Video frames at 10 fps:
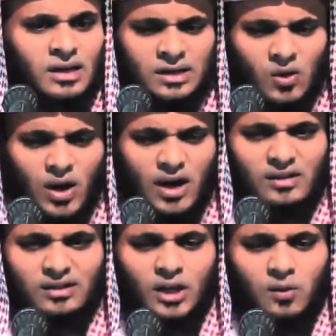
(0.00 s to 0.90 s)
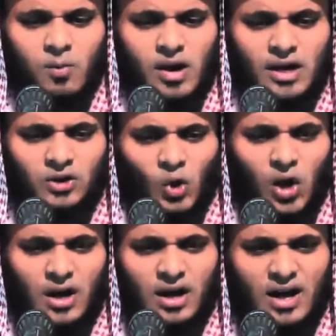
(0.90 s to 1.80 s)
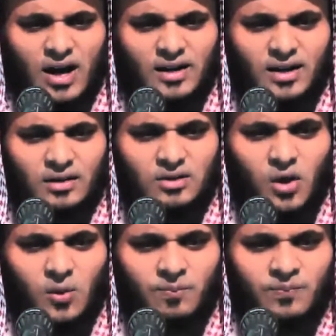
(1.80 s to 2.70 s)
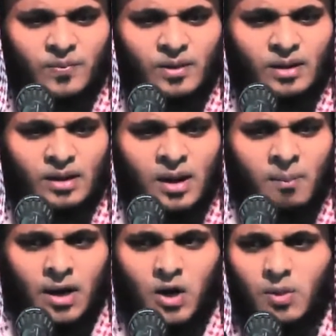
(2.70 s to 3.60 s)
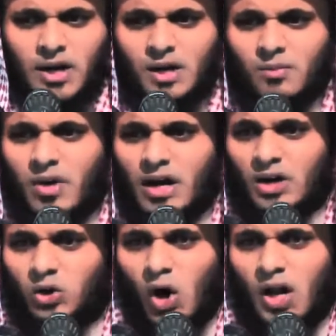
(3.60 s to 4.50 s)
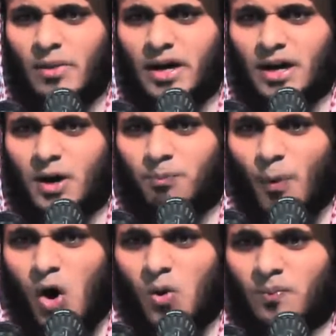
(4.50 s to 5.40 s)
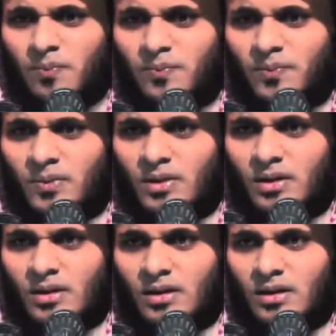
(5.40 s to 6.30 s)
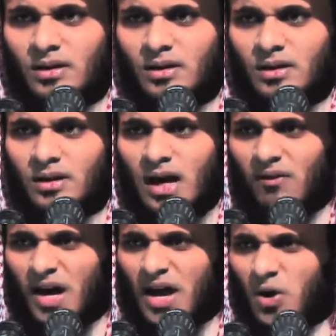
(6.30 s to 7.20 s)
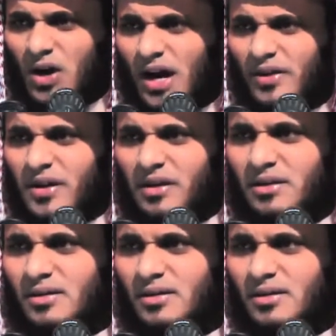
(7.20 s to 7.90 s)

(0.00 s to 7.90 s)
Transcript: இந்த உலகத்திலும் உமக்கு தோழர்களாக இருந்தோம் மறுமையிலும் உமக்கு தோழமையில் இருப்போம் கவலை கொள்ளாதே